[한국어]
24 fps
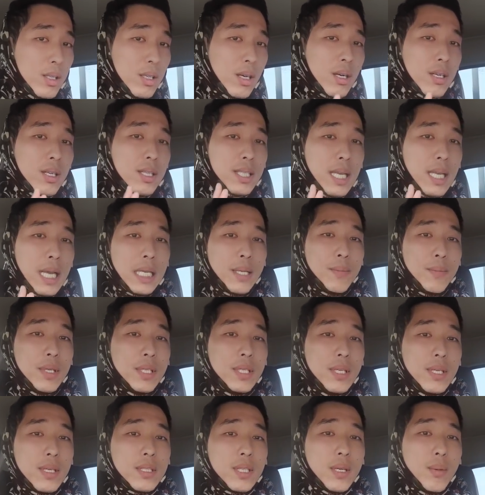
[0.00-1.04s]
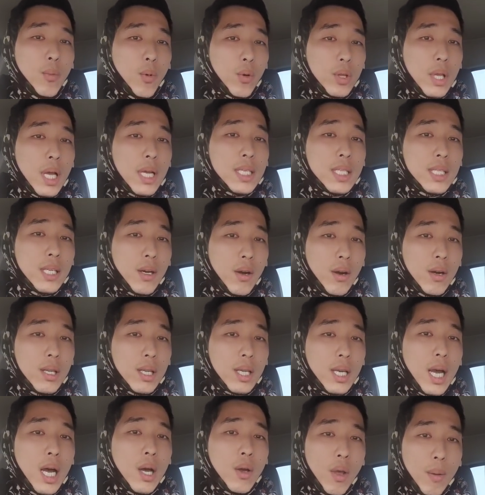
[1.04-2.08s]
그거는 사장님이 직접 못 하시는
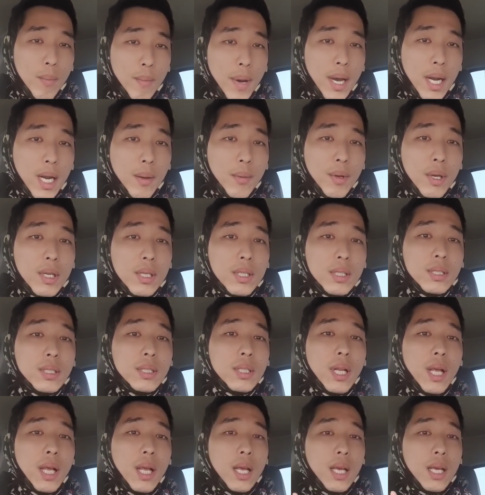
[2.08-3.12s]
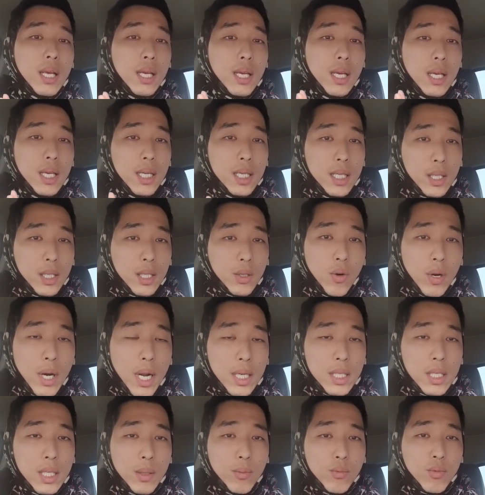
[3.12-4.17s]
거니까 웬만하면은
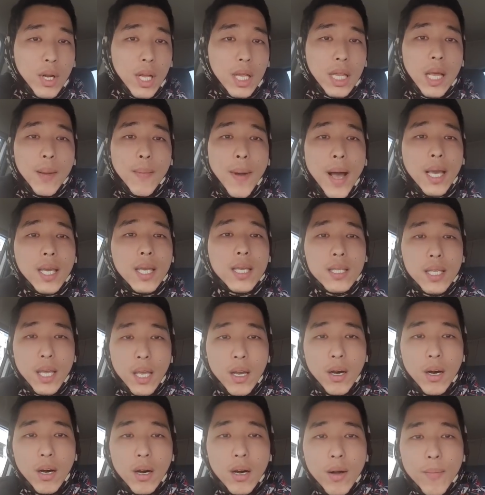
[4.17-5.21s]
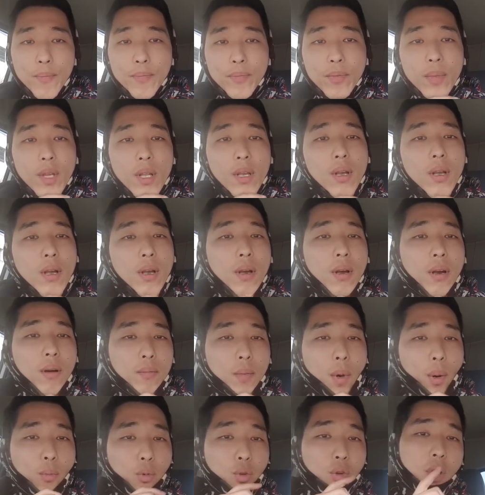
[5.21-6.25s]
시공하시는 분한테 맡기세요.
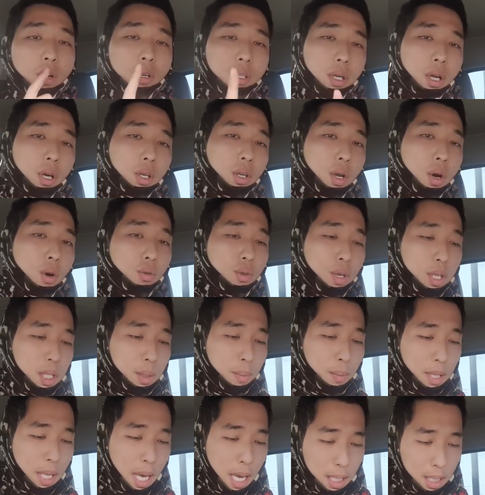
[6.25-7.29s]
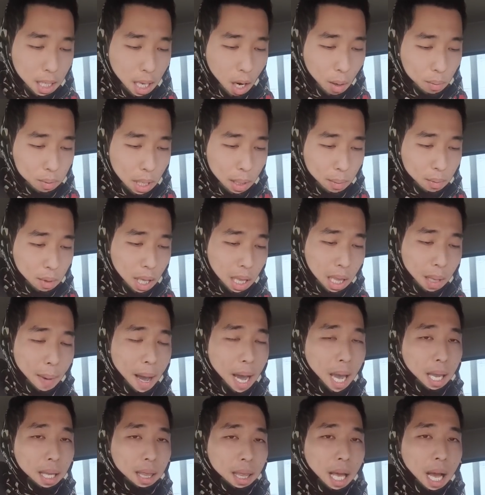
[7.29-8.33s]
뭐 물론 그런 경우도 있습니다. 이제 업자분한테
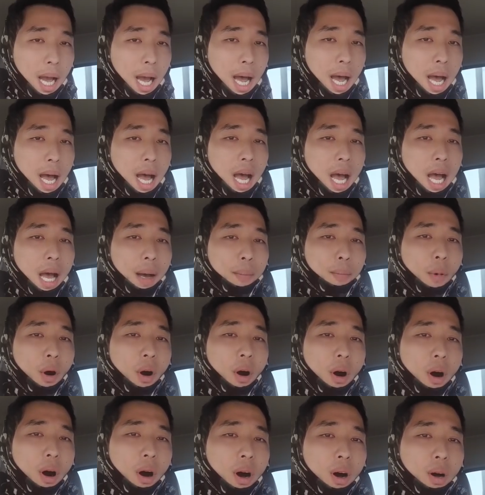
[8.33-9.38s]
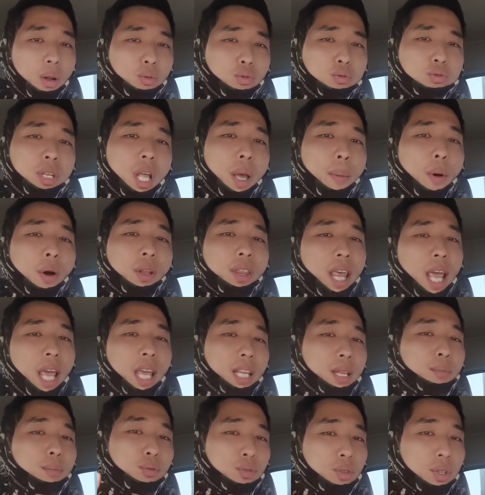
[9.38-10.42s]
맡겼다가 뭐 두세 번
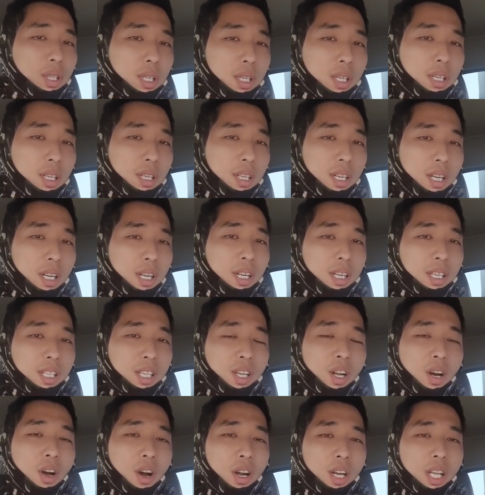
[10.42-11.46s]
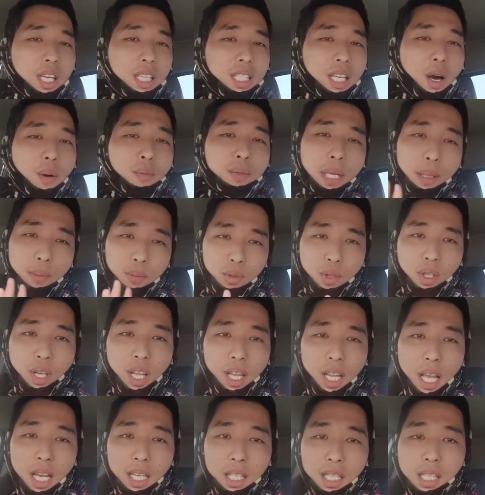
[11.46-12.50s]
대인 분들 그런 거는 이제
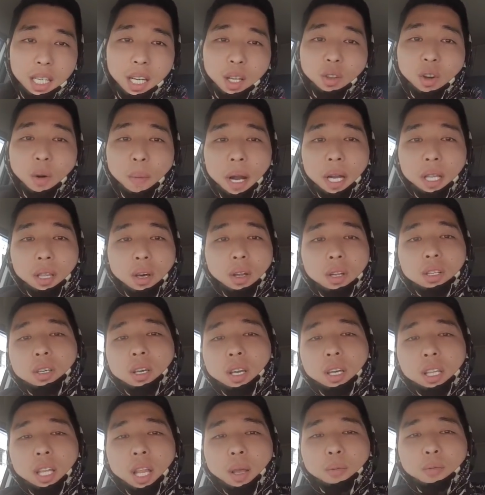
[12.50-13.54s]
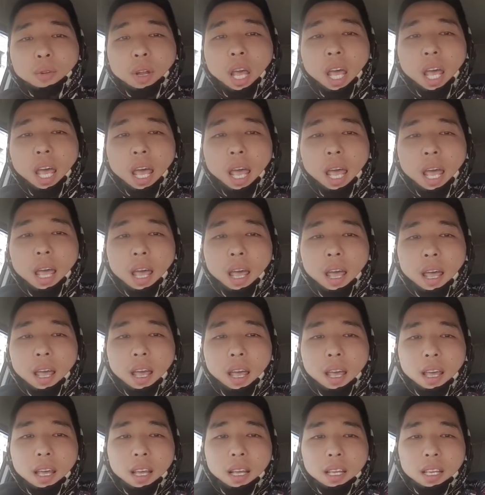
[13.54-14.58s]
업자분들에 대한 신뢰도가 많이 떨어졌기 때문에
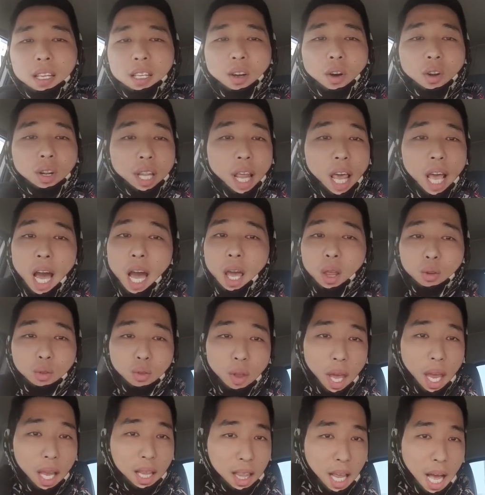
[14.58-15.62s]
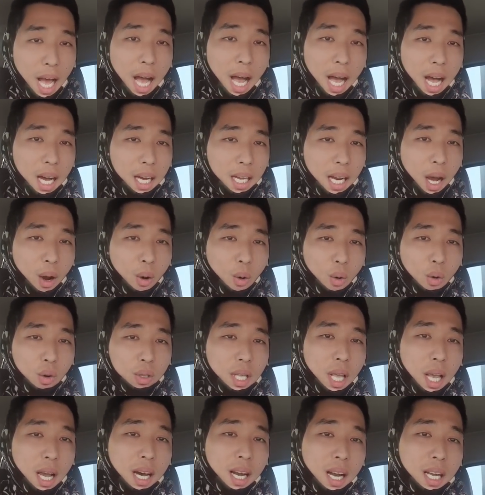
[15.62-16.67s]
이거는 내가 해도 되겠다라고
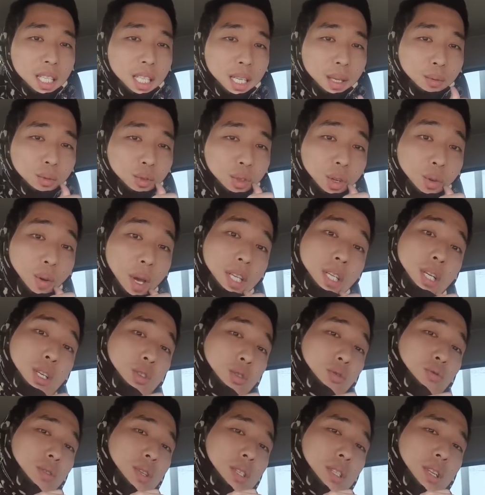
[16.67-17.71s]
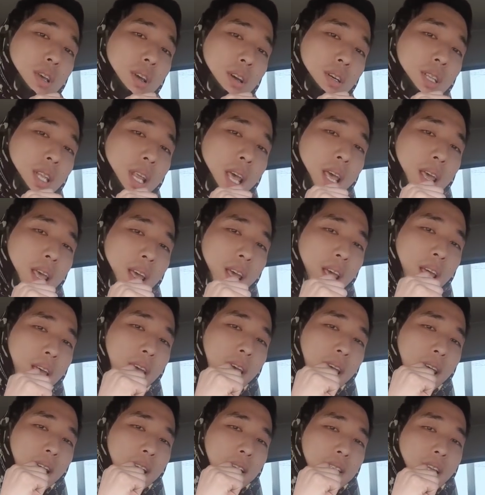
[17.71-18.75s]
생각하시는 분들이 계실 수도 있어요. 근데
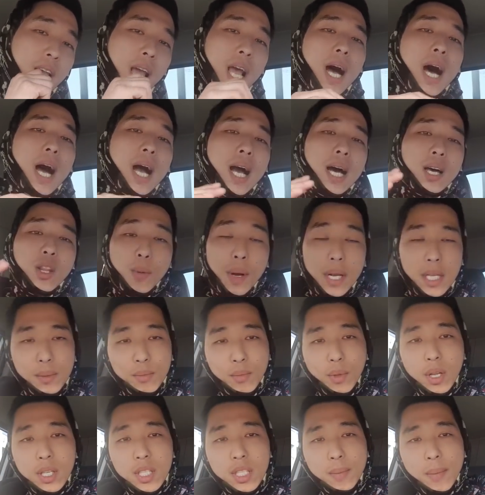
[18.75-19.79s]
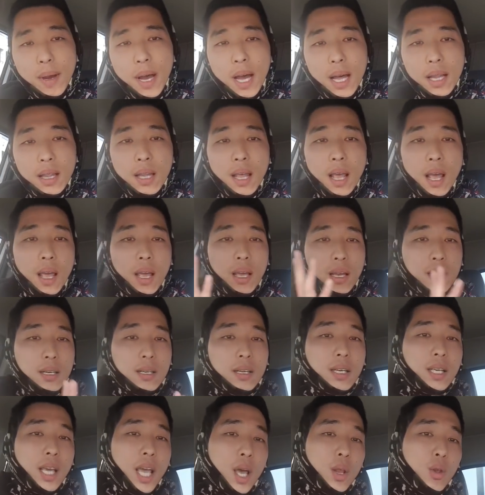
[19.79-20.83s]
제가 아까도 말씀드렸지만
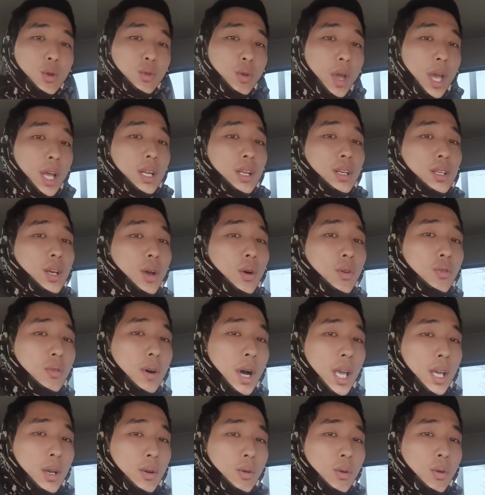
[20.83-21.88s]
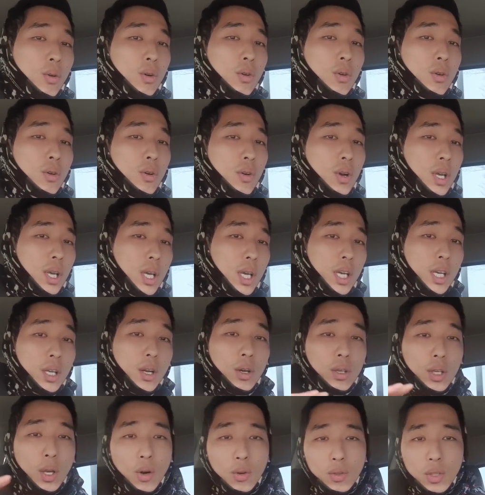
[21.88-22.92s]
그렇게 해도 되는 경우가 있고
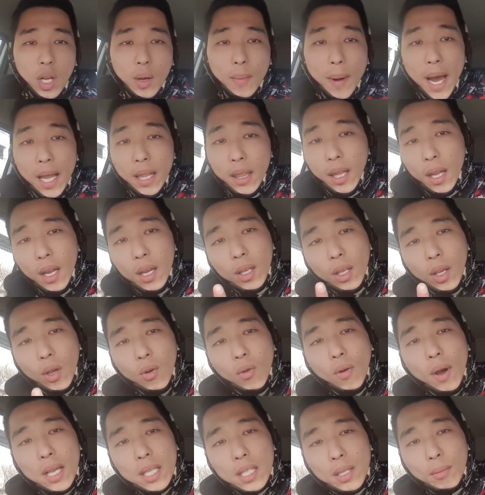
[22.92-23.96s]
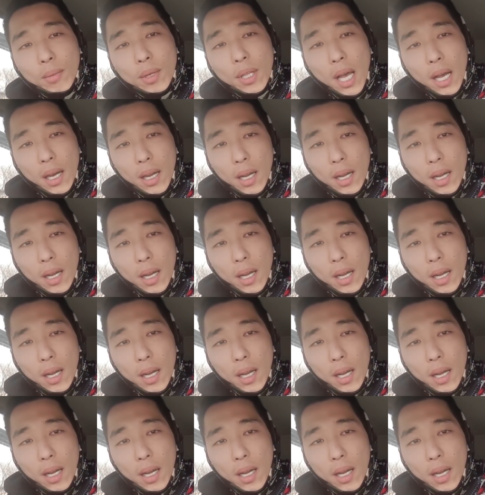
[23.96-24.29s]
이런 경우처럼 안 되는 경우가 있습니다.